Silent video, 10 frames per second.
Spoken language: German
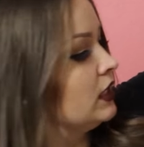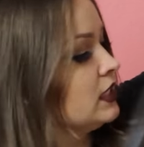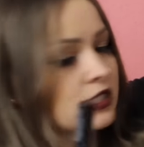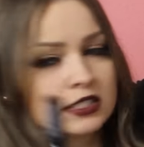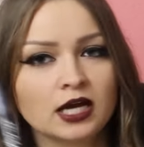
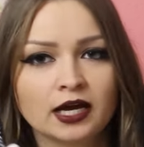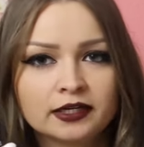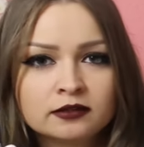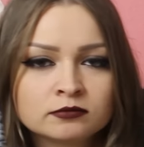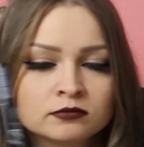ist
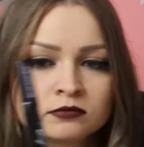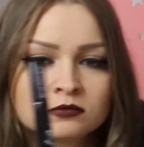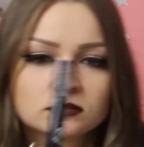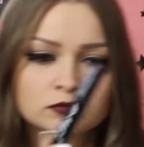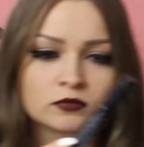ein,
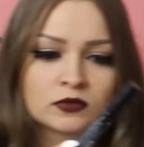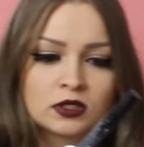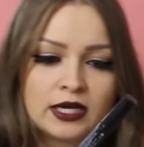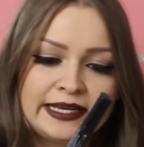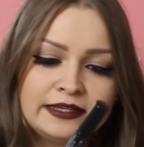
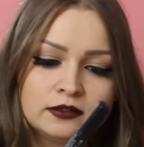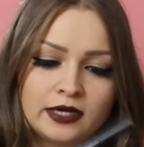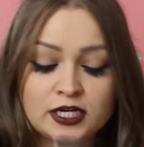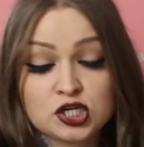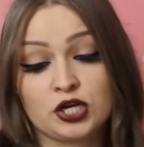eine
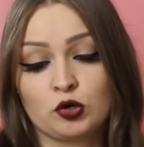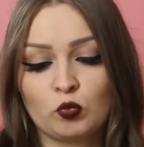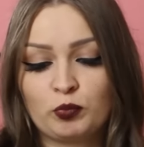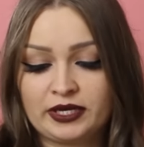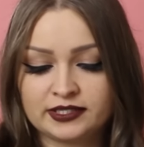Eyeshadow
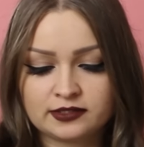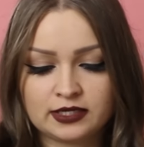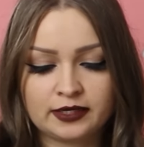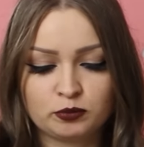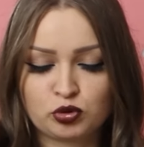Base,
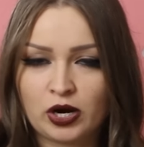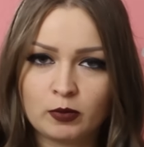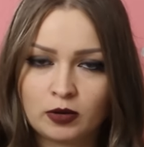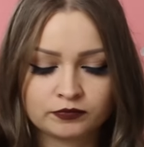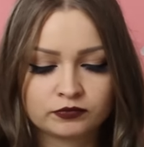ein
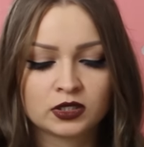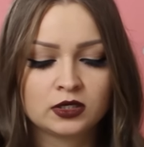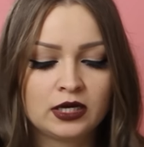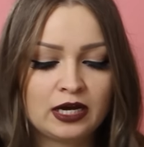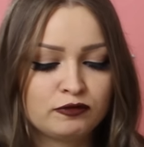Primer.
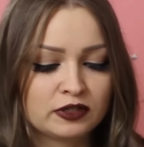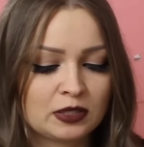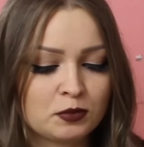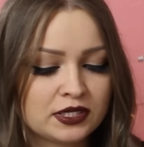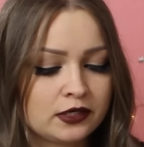Einfach
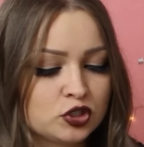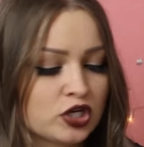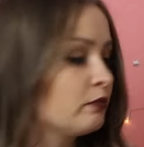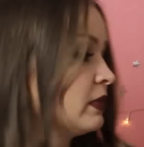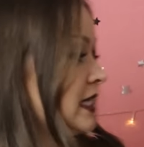damit der
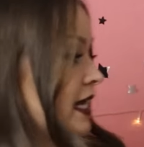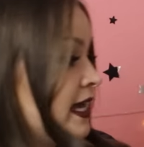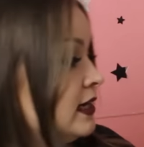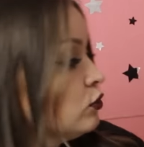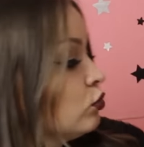Lidschatten besser
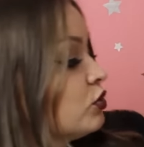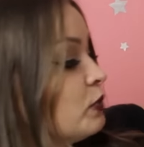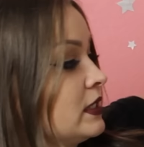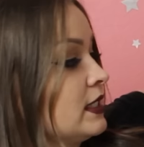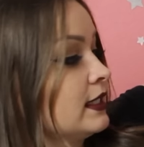hält und
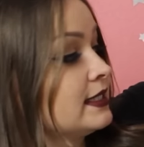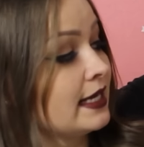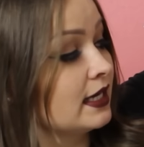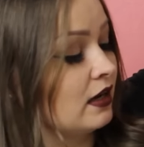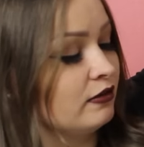bessere
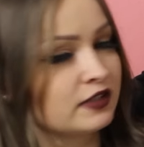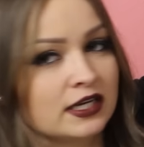Deckkraft